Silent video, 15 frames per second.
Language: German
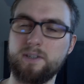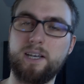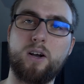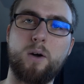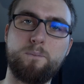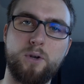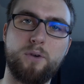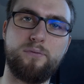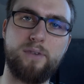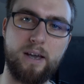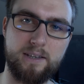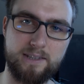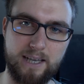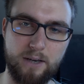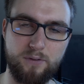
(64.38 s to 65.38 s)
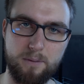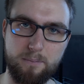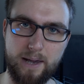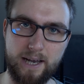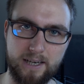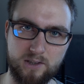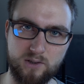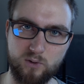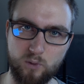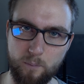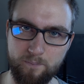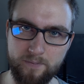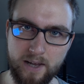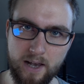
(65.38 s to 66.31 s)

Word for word: Und da kommt noch sehr viel mehr dazu.